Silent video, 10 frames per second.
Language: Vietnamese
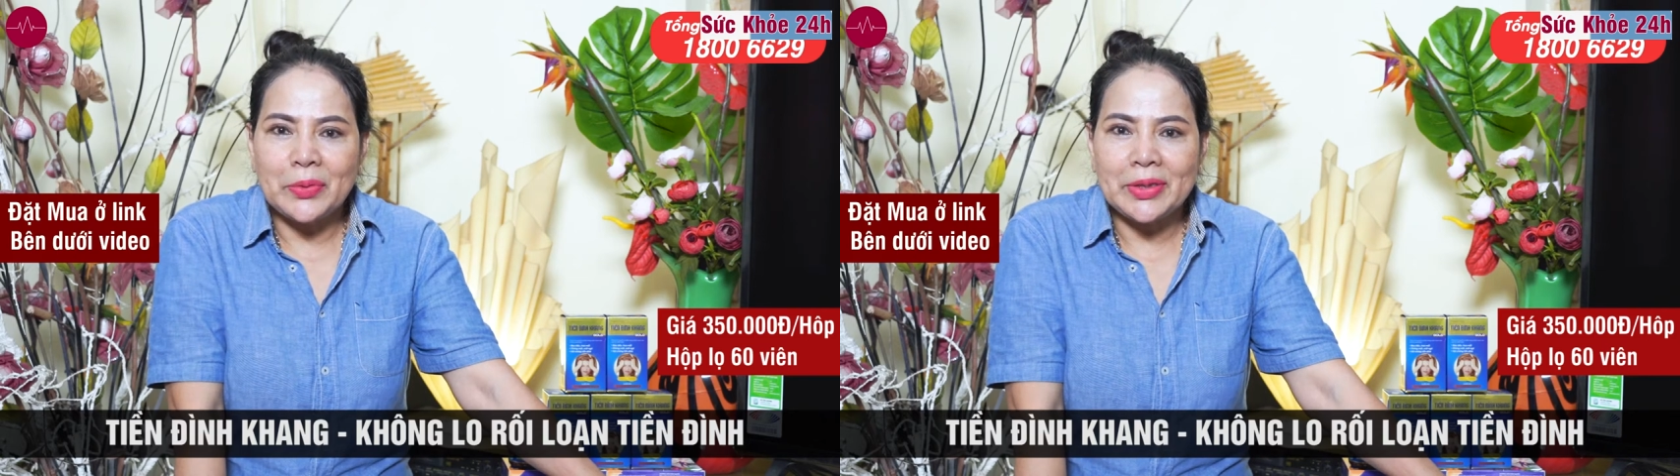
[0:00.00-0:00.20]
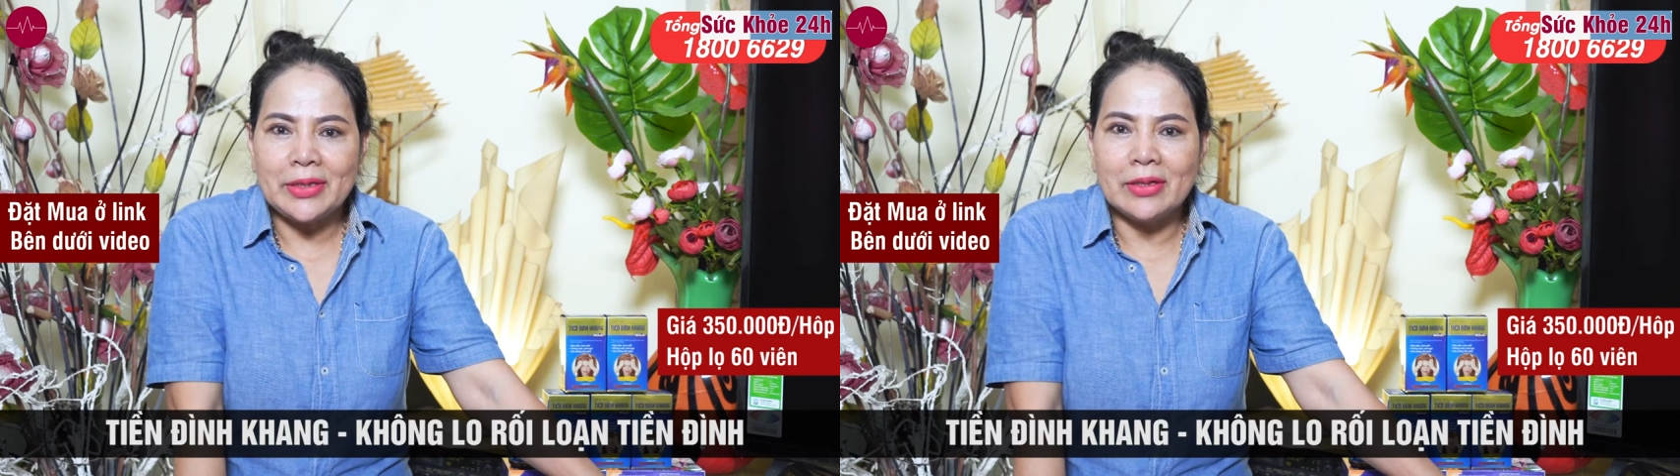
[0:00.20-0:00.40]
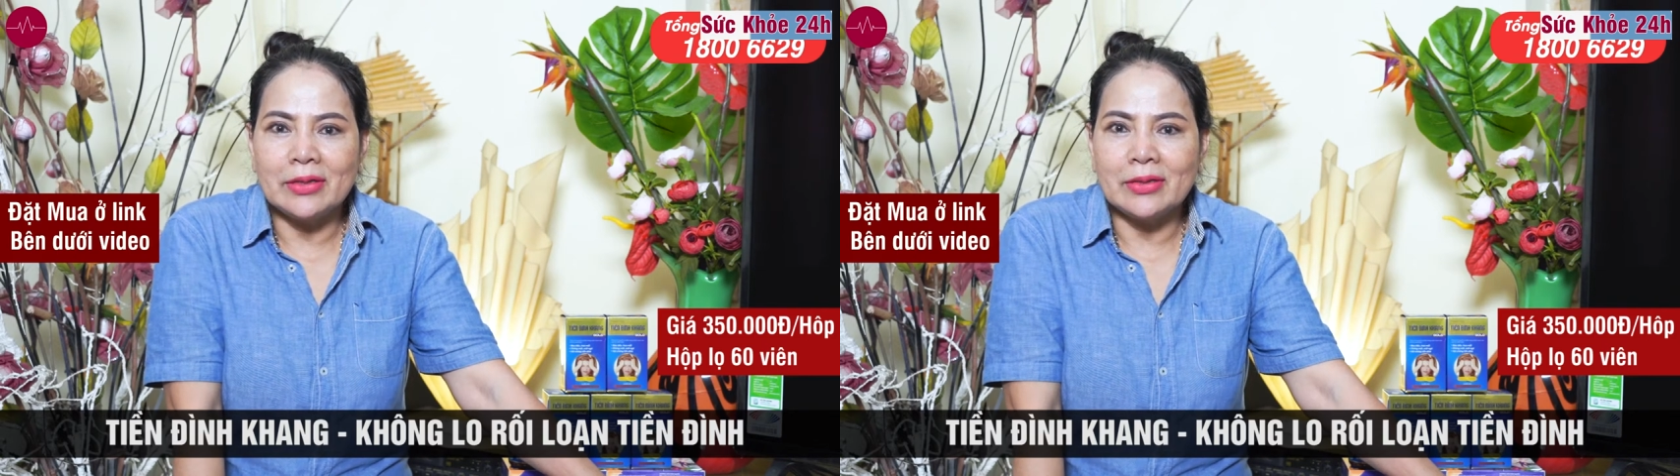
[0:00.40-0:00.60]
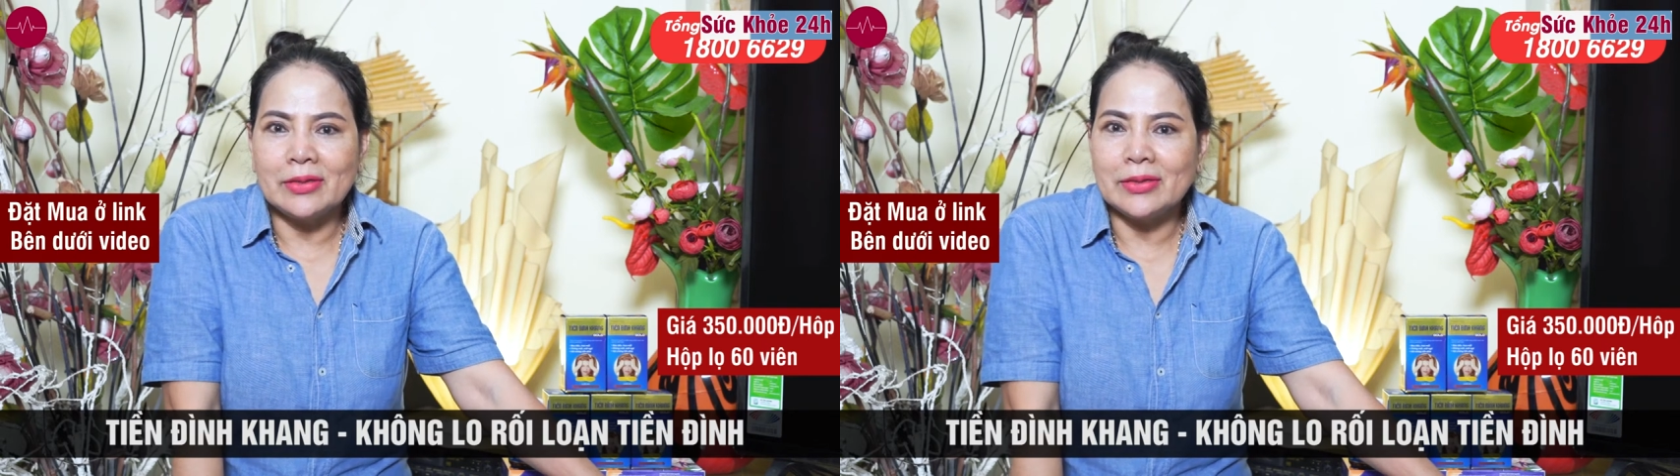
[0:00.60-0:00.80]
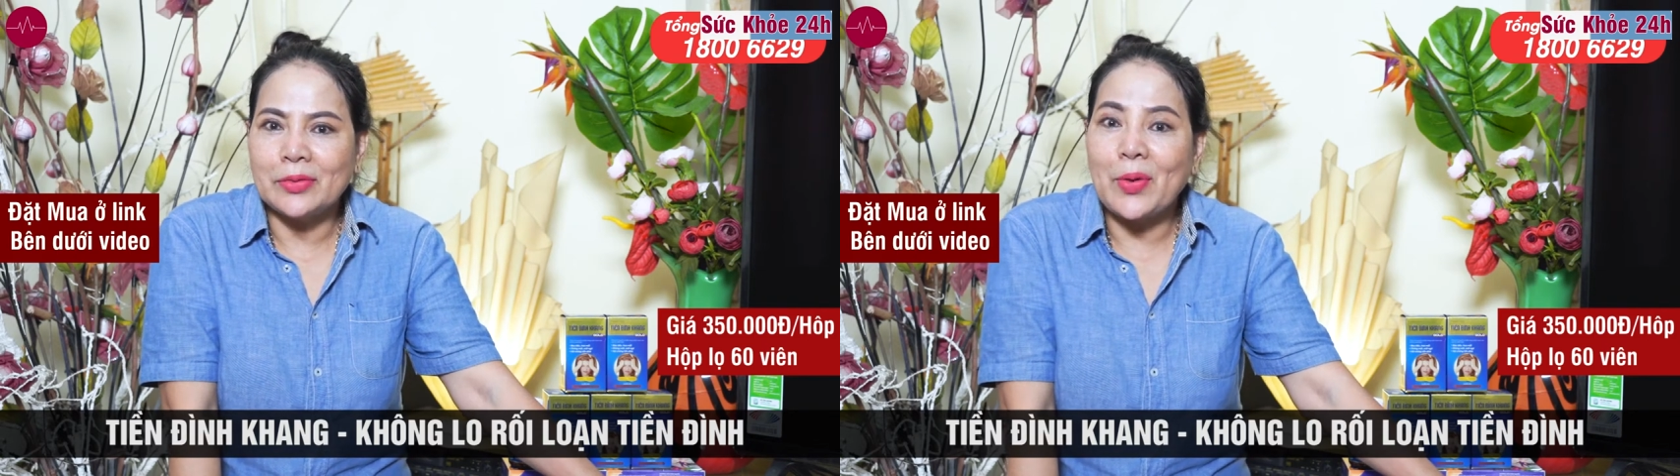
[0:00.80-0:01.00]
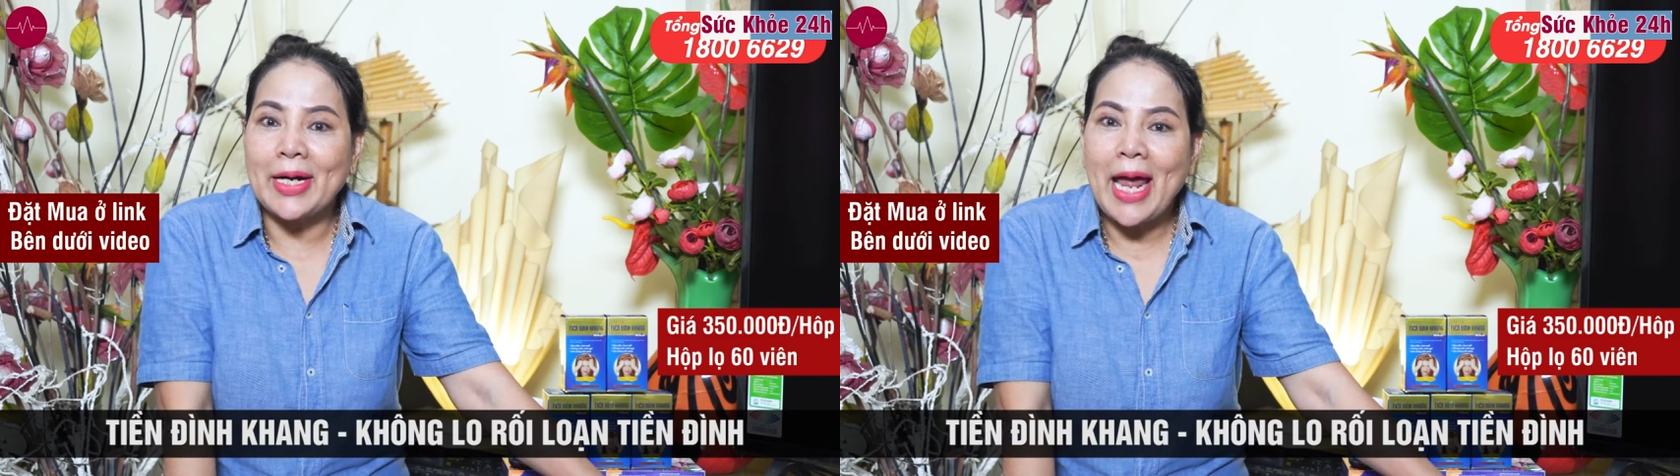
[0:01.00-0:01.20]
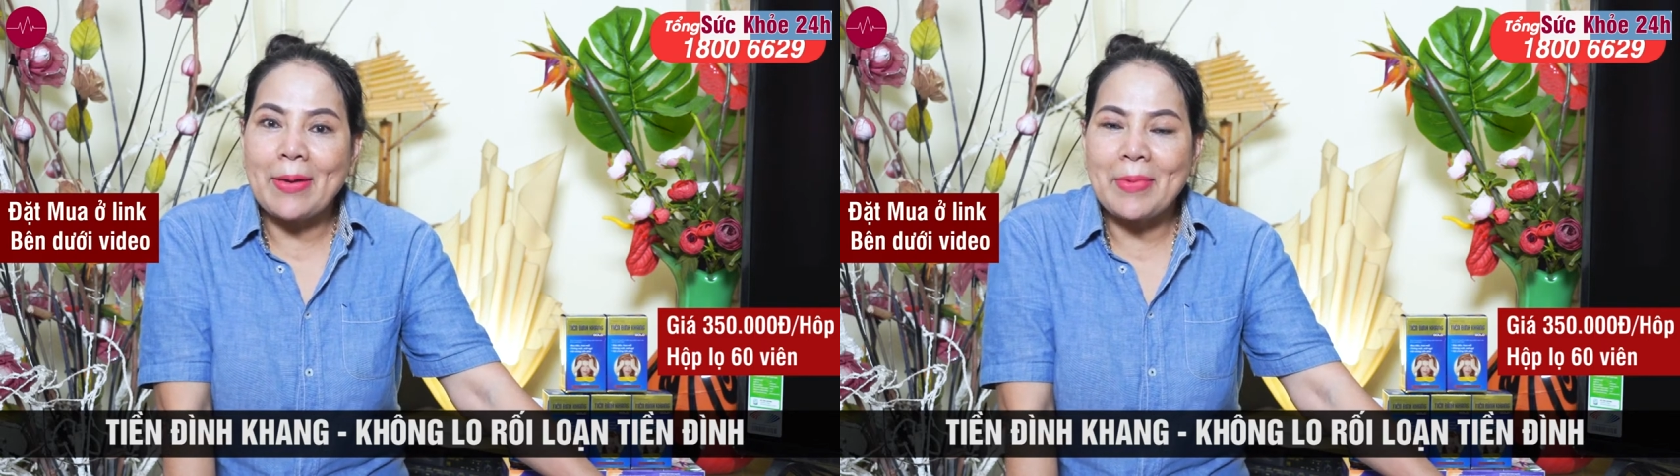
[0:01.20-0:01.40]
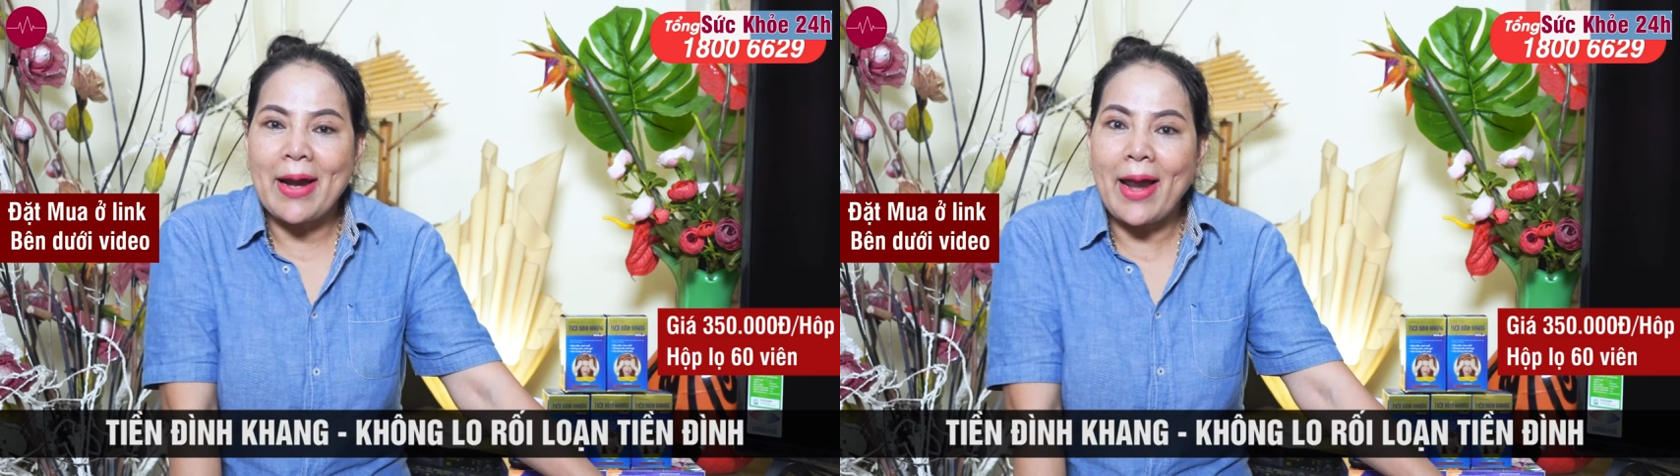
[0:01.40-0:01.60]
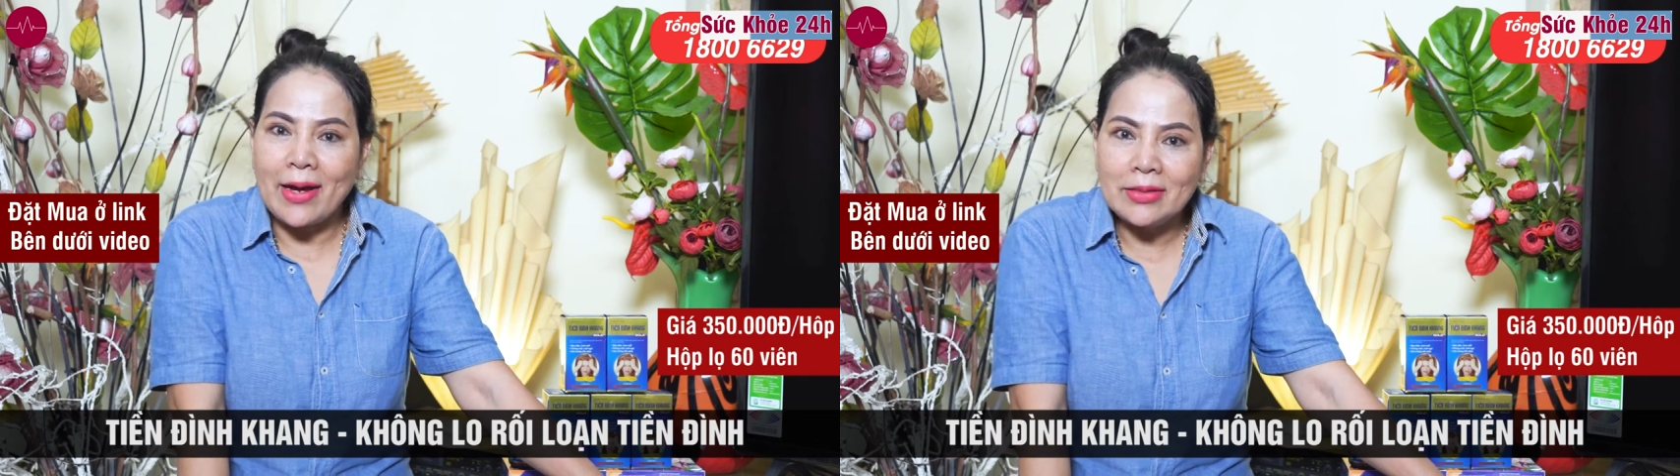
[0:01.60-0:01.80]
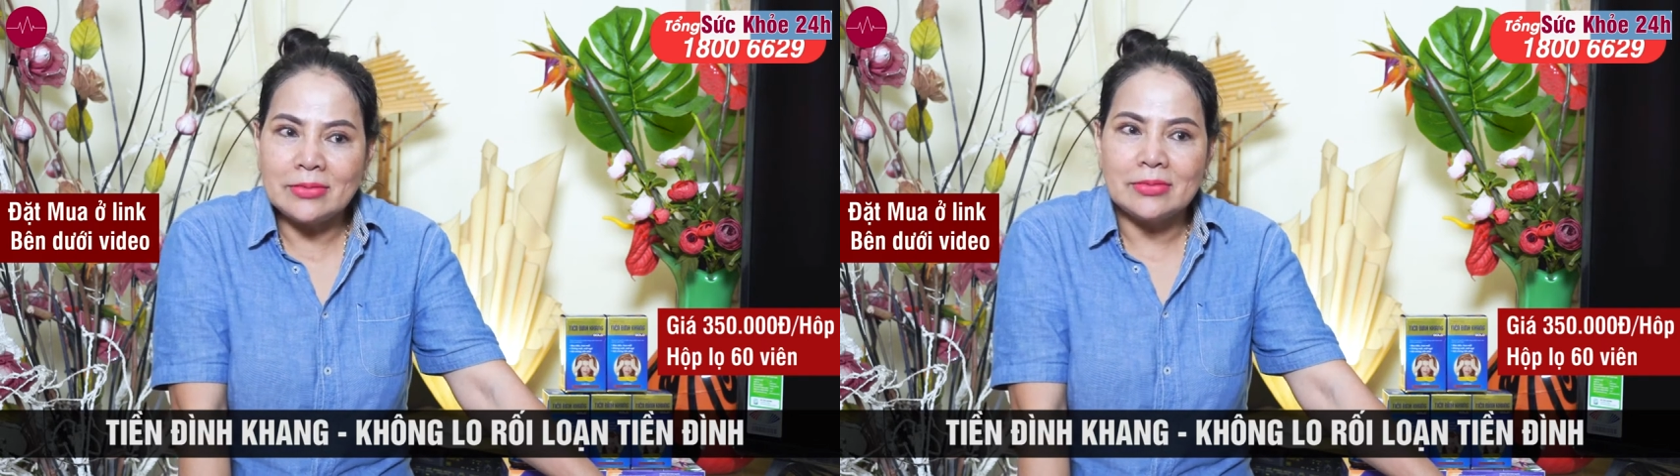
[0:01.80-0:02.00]
tôi thì ở Quảng Nam, Đà
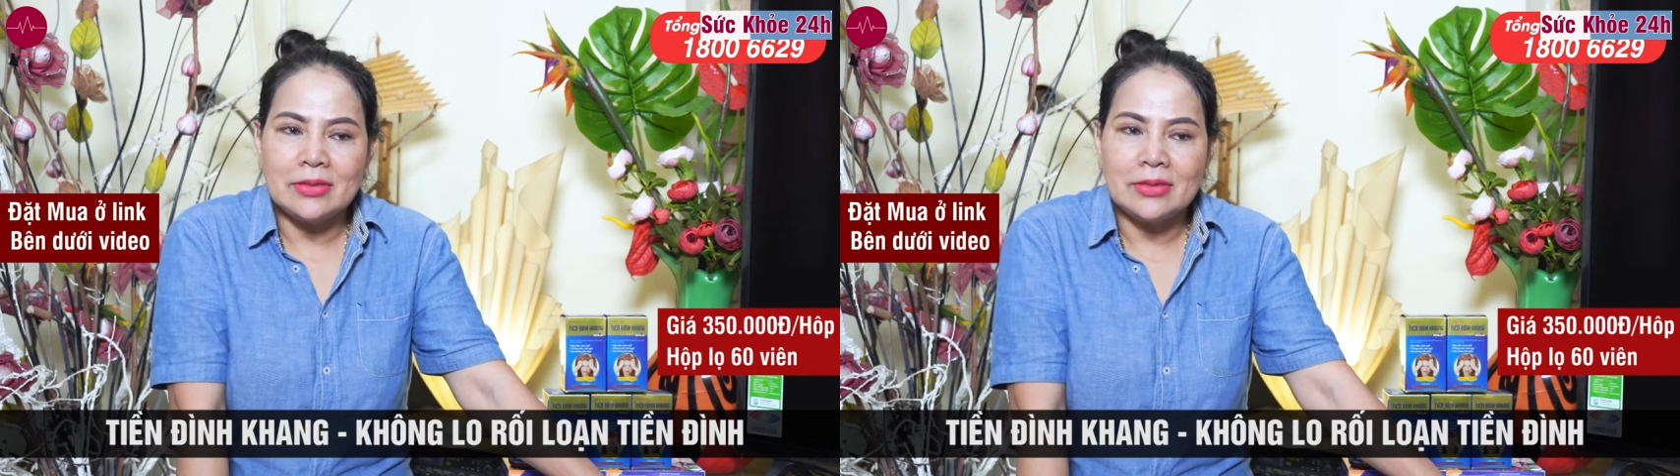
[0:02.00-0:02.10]
Nẵng.